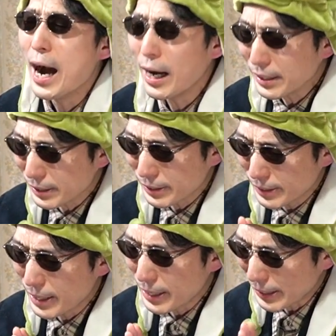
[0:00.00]
入っ
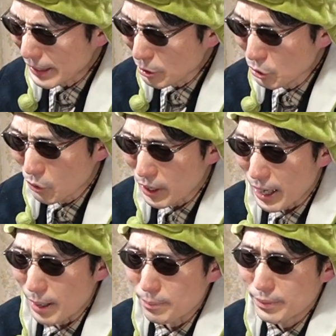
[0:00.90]
ているの
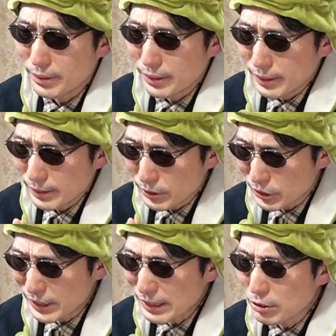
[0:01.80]
か
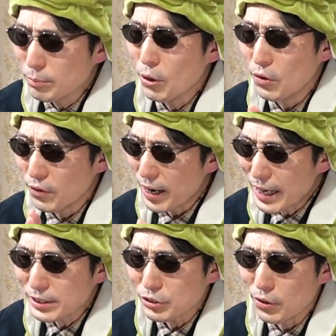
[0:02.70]
土雲
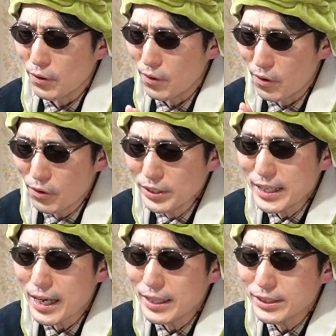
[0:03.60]
ライトお
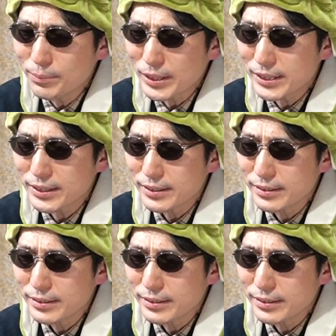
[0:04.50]
願いします